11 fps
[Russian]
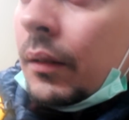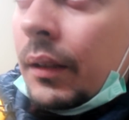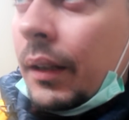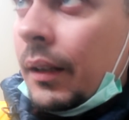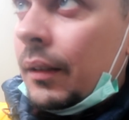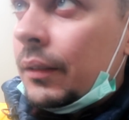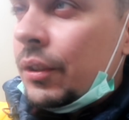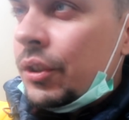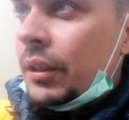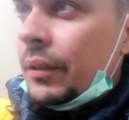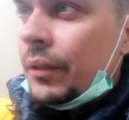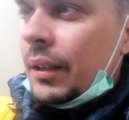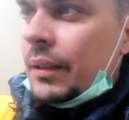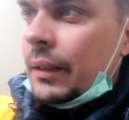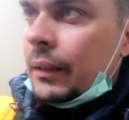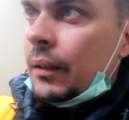Далее, ты же этого
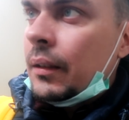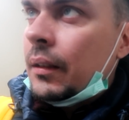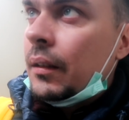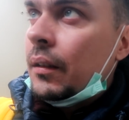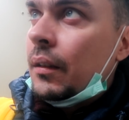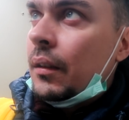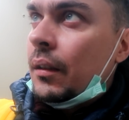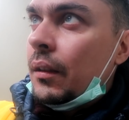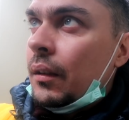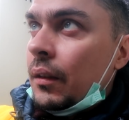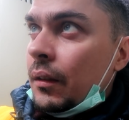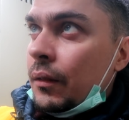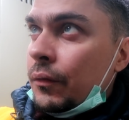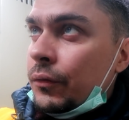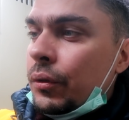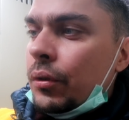хотел?
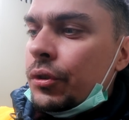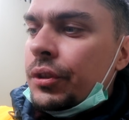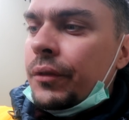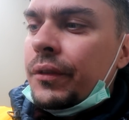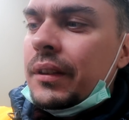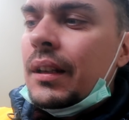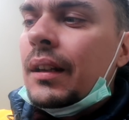В дождь и в в